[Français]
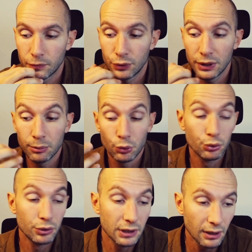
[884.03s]
venez me
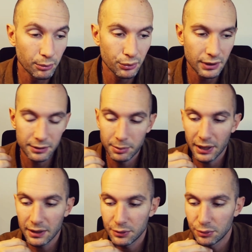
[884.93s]
donner un peu
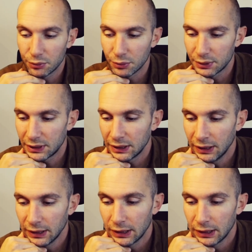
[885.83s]
d'inspiration aussi.